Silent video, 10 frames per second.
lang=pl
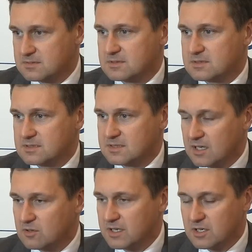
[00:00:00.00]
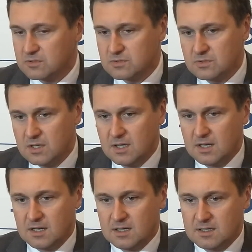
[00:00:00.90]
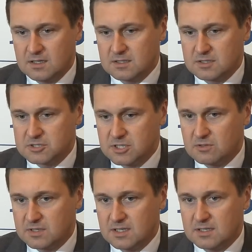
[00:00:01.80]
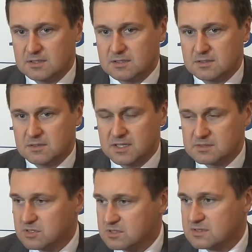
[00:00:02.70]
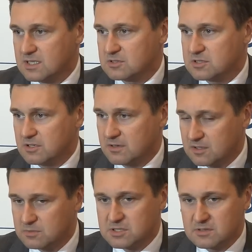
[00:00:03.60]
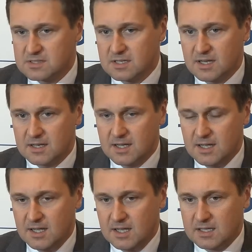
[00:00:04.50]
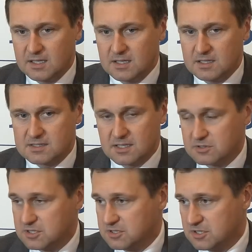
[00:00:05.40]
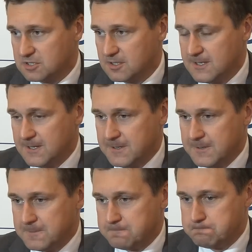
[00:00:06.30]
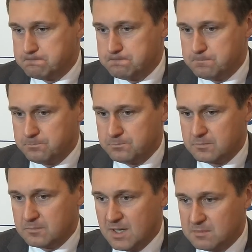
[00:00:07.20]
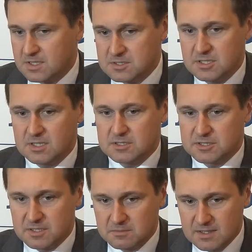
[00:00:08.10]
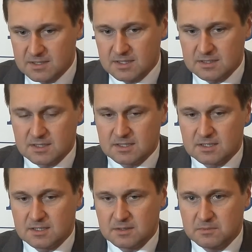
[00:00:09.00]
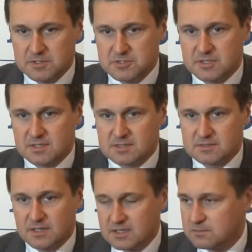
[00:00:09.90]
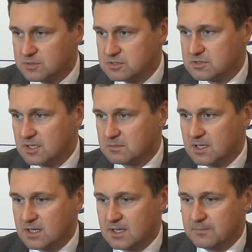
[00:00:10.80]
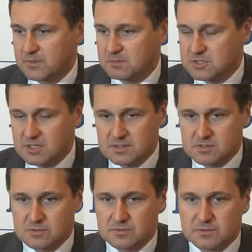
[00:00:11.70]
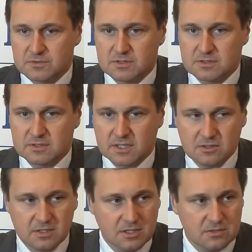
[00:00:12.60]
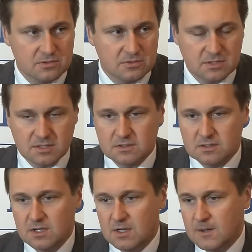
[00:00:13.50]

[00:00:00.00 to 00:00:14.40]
z tego rejonu, Y, że ona y, jest mocno zakorzeniona, dobrze oceniana i, i z tego się cieszę. Mm, mam nadzieję, że ten mandat y, będzie z wielkim pożytkiem dla mieszkańców tego rejonu, tego